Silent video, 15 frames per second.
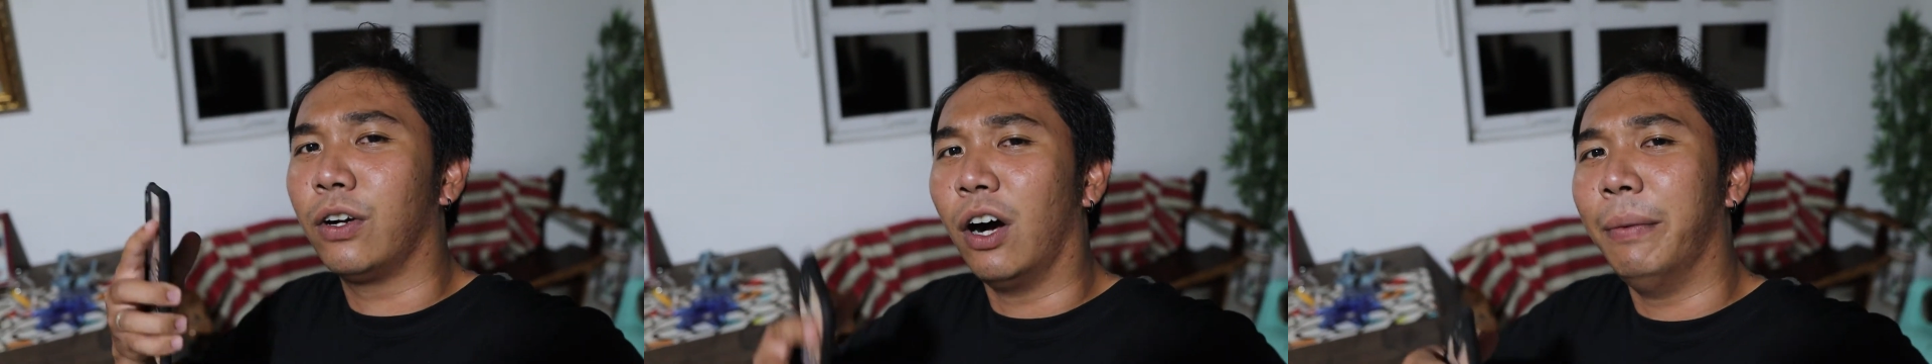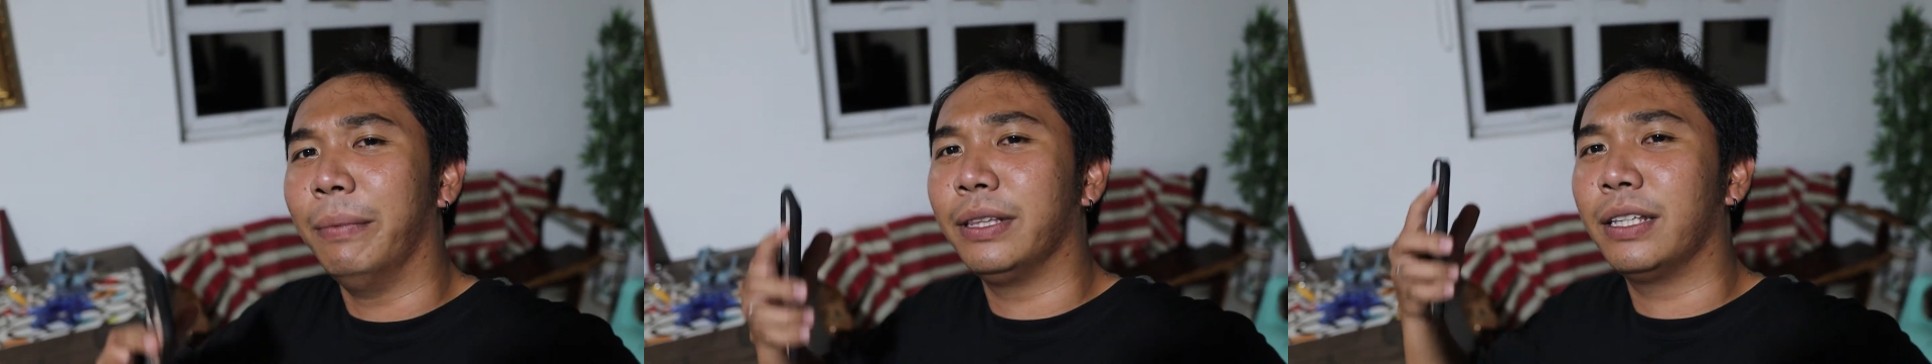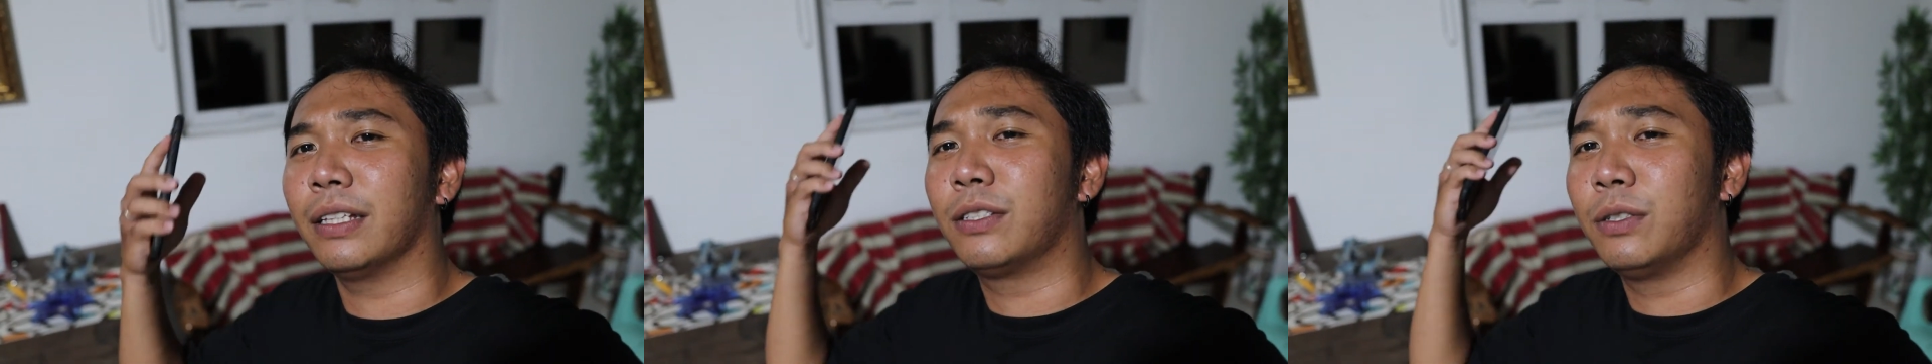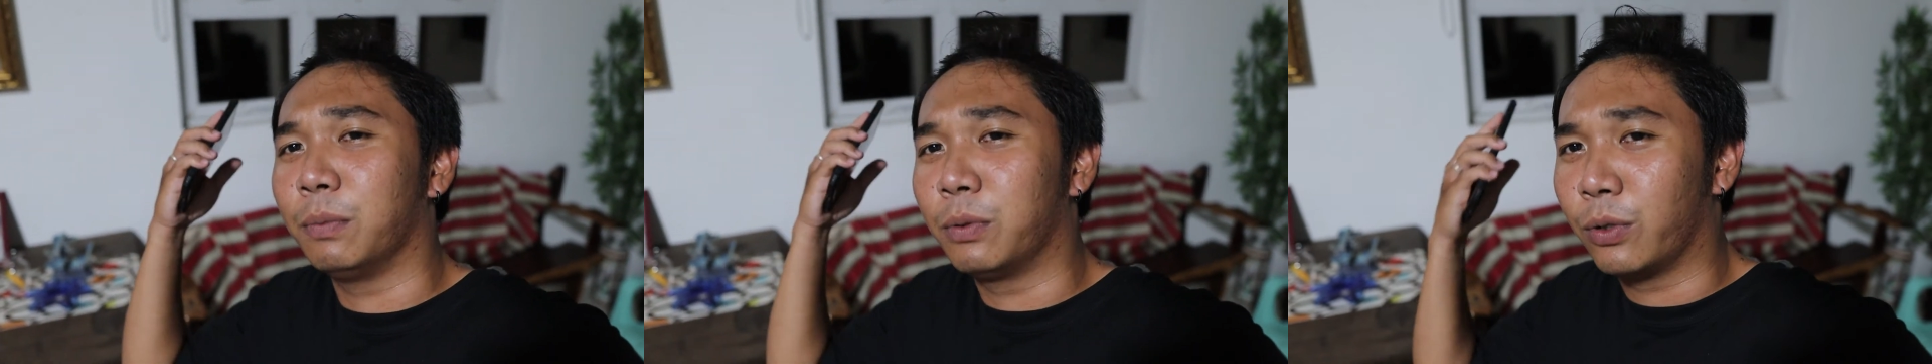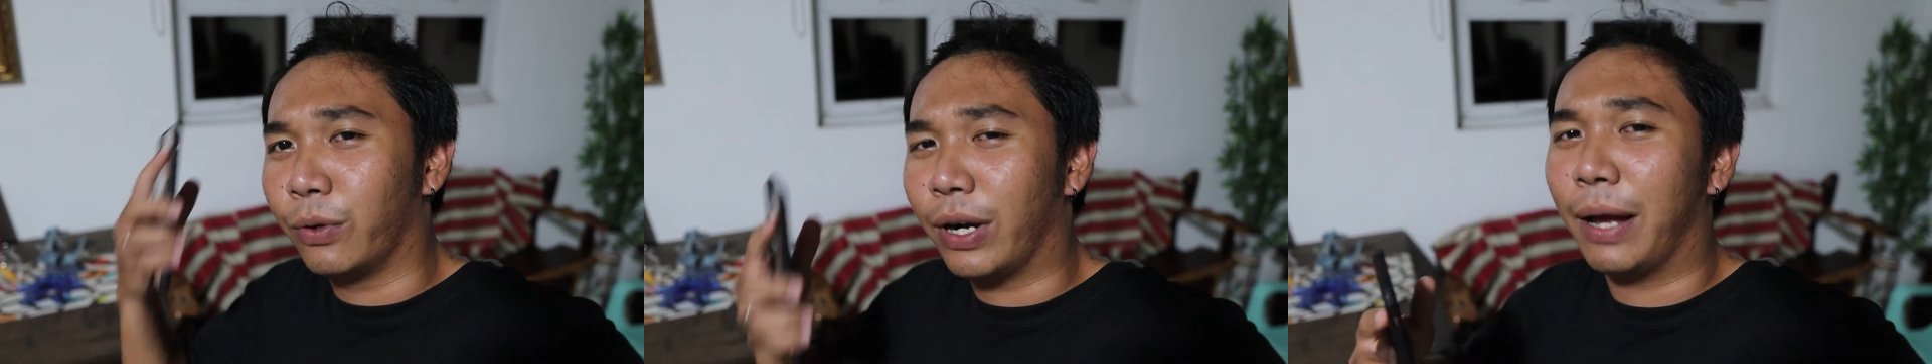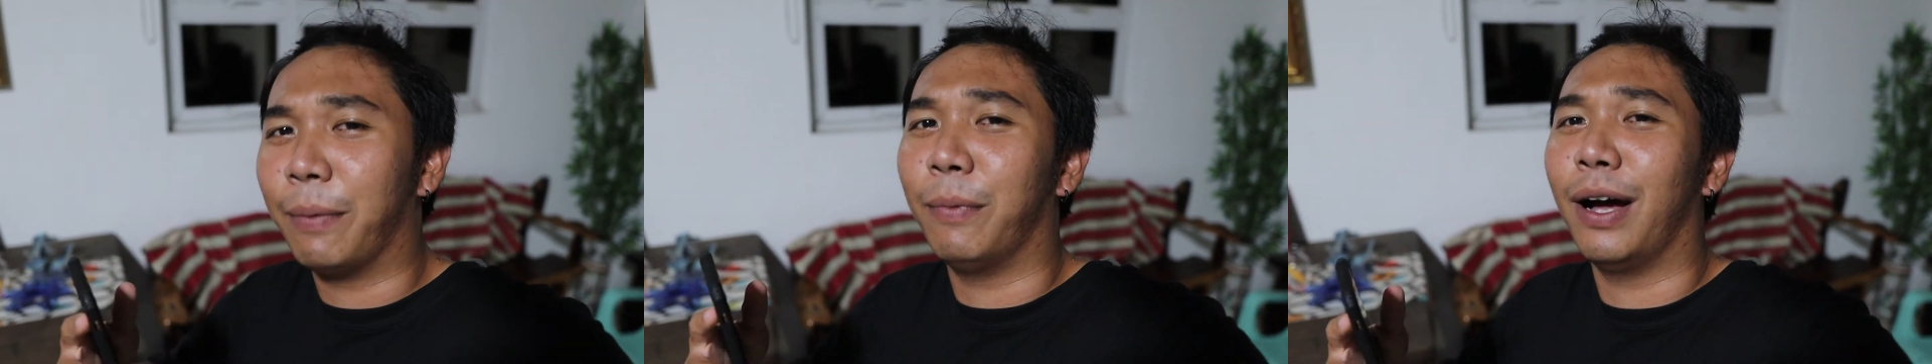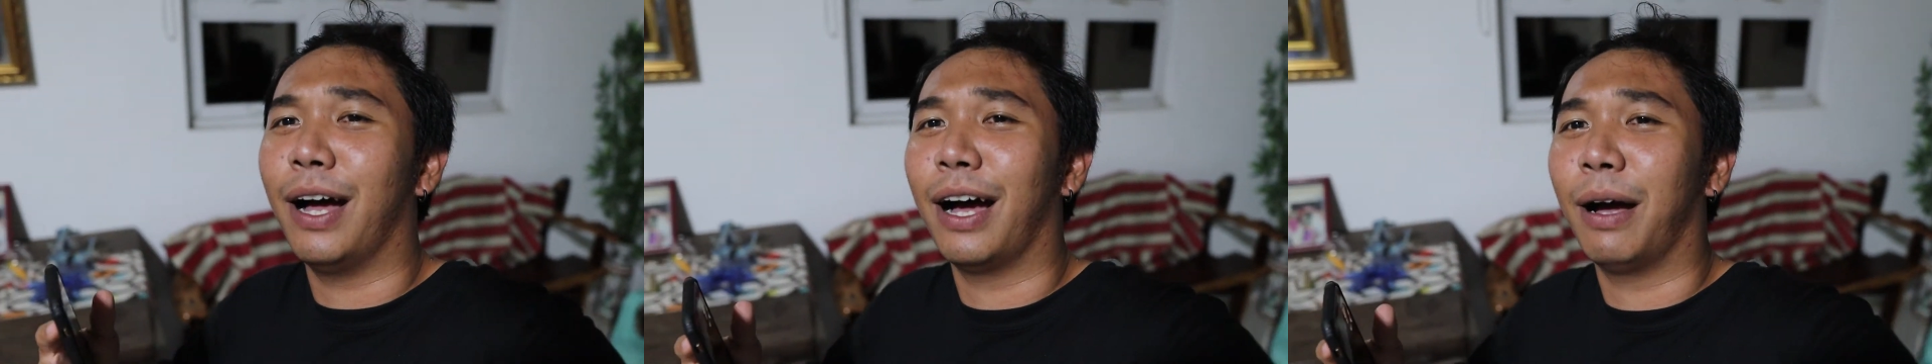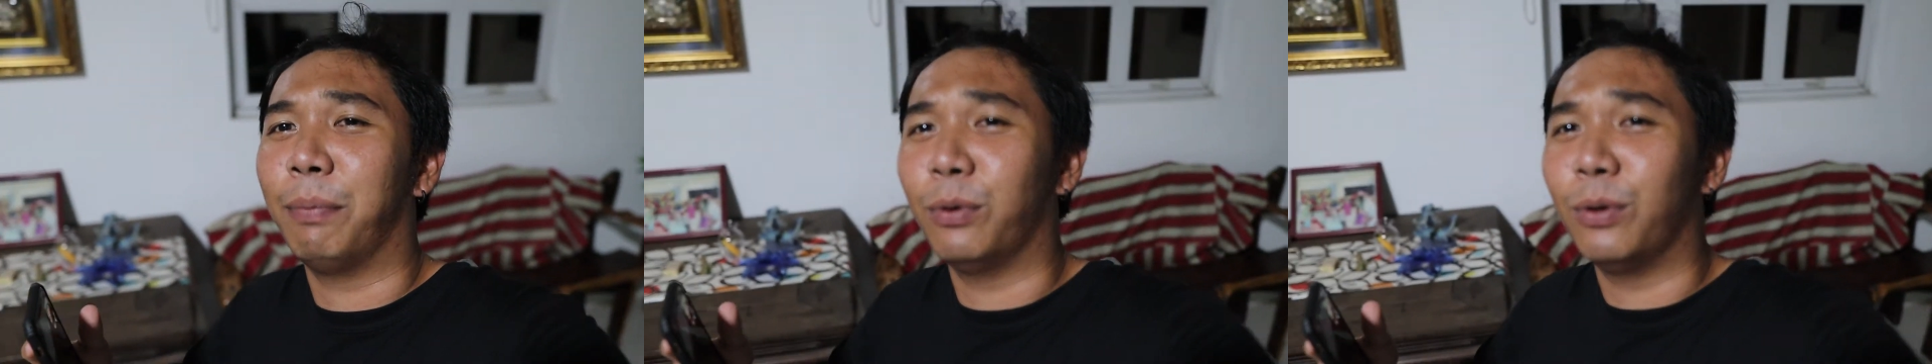comment at subscribe
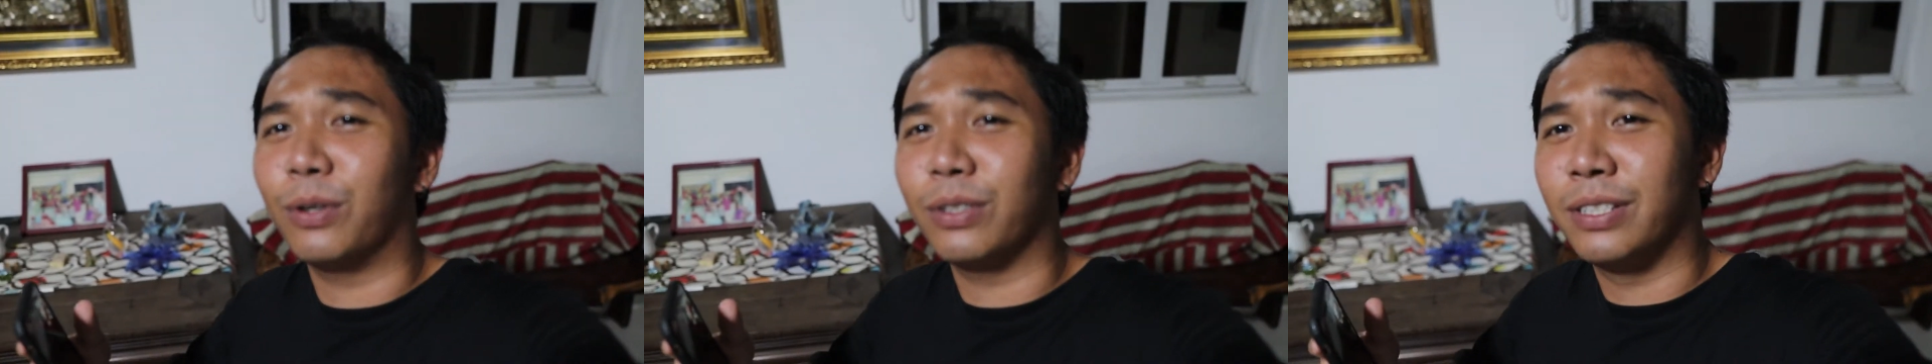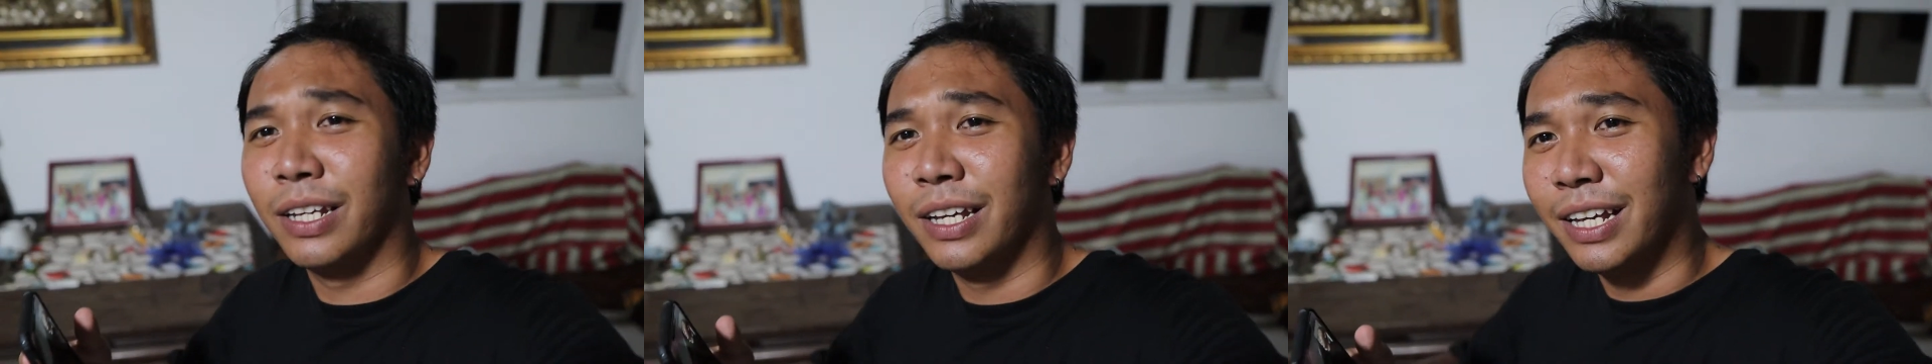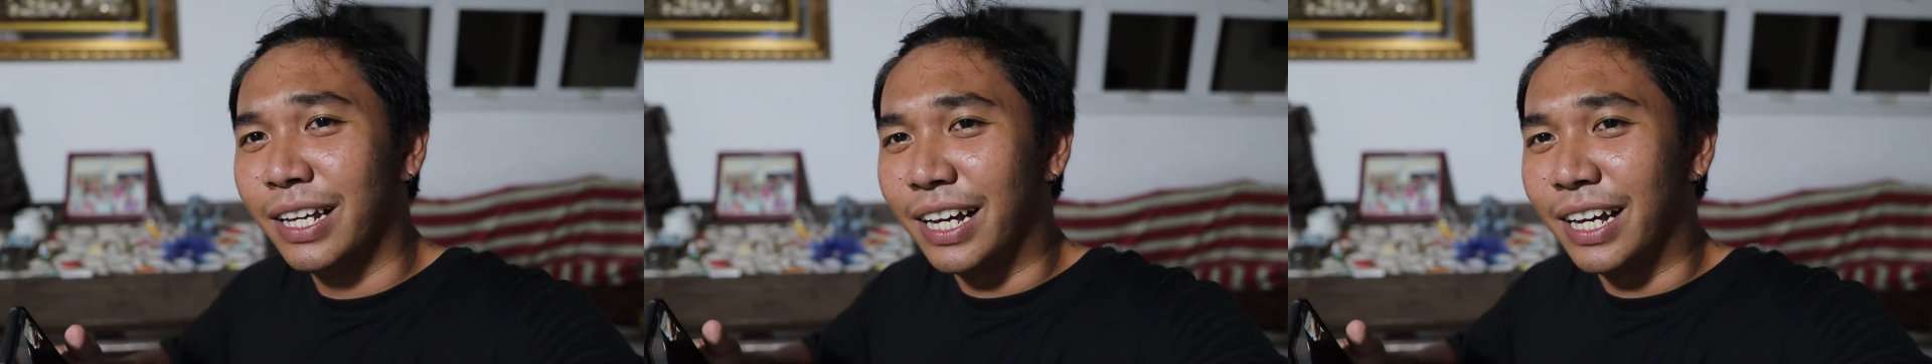mga kapoks.